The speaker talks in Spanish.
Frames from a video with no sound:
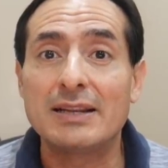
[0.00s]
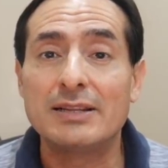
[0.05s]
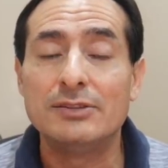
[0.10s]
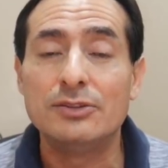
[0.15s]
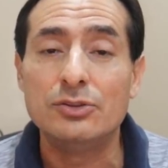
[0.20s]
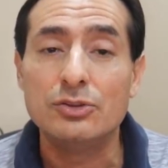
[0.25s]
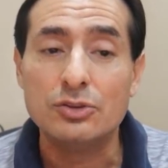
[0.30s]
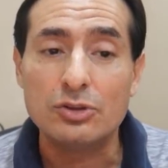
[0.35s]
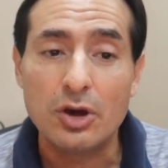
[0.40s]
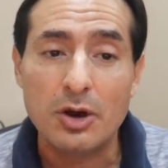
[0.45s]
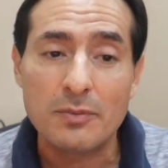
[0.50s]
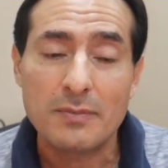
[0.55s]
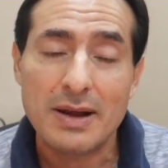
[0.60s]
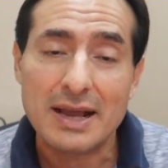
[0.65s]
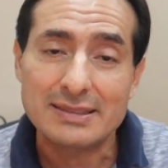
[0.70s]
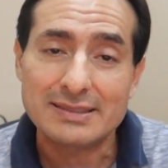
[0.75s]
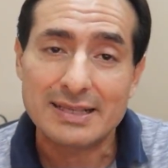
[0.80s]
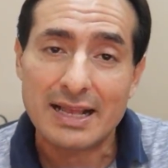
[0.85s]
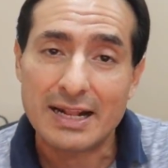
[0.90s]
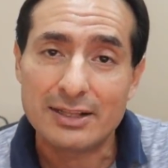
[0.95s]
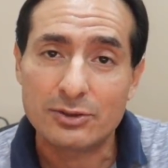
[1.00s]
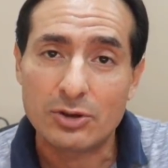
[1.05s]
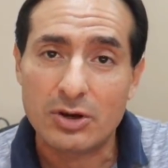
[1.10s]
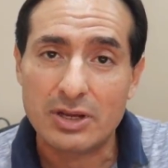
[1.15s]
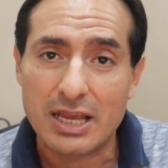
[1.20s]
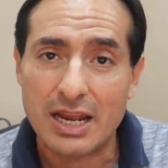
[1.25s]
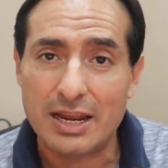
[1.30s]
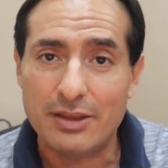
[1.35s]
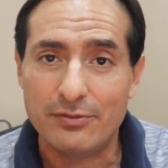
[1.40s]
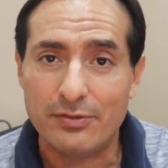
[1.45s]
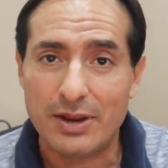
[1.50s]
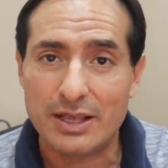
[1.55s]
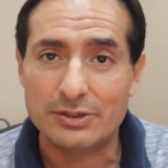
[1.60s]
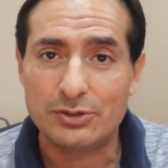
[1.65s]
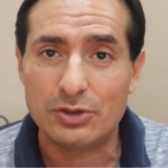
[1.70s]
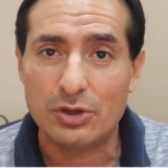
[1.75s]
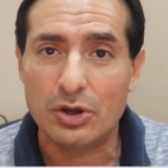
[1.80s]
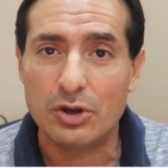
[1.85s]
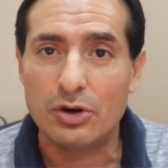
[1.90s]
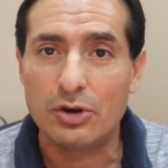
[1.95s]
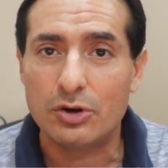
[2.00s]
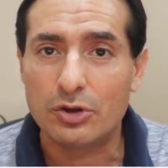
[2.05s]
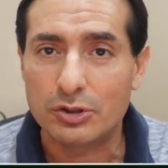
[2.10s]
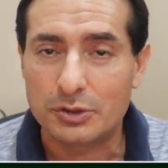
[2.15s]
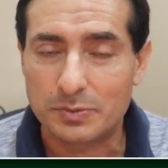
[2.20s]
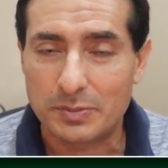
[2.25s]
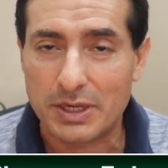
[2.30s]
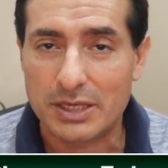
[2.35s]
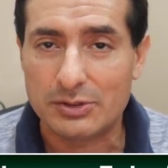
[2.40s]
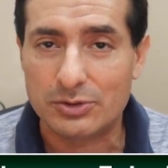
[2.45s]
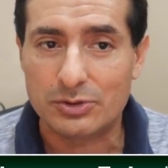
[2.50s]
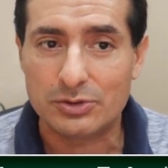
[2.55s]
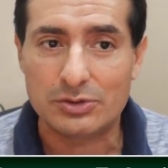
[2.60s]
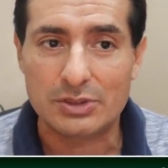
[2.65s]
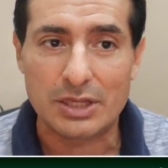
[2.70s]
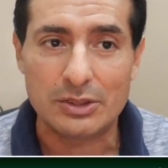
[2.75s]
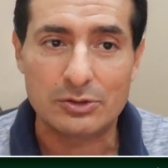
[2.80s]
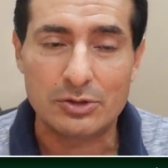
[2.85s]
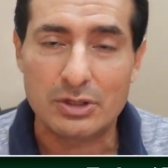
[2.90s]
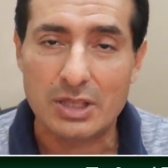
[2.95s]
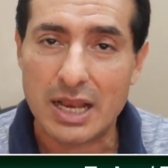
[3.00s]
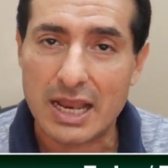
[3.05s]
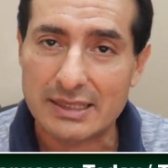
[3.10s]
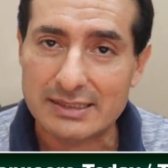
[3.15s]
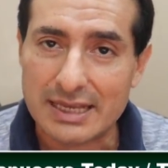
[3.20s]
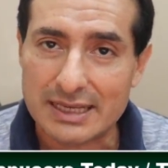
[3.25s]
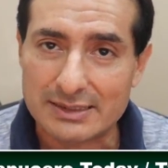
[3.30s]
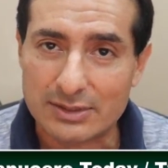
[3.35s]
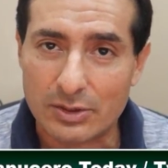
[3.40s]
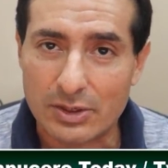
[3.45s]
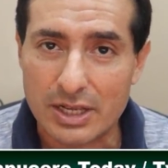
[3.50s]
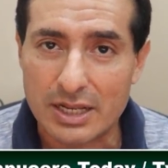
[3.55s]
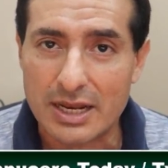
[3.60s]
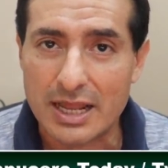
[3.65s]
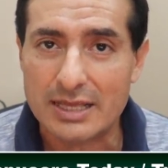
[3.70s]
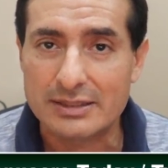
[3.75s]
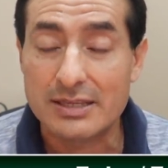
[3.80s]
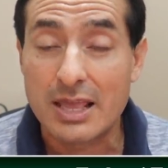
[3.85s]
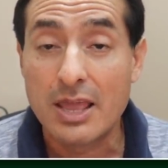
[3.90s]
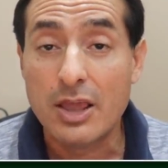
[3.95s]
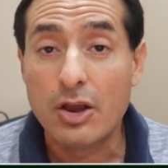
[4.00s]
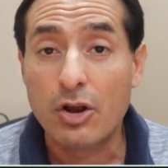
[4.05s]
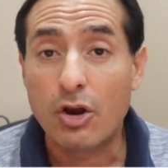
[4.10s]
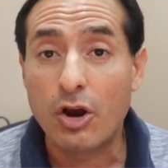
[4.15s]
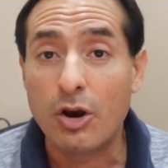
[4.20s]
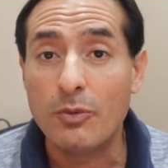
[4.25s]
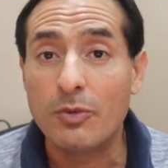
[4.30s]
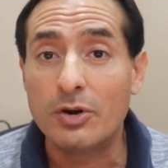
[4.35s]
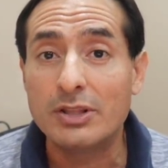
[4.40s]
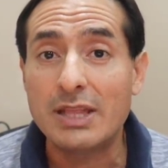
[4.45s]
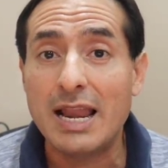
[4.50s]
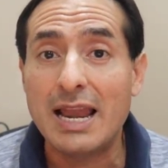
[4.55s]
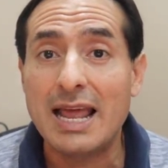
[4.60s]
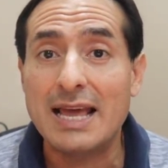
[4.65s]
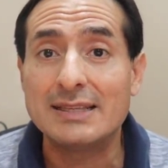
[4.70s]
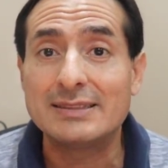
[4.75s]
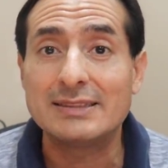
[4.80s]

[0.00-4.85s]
no más alto que la inflación los precios, tanto de las gasolinas como de las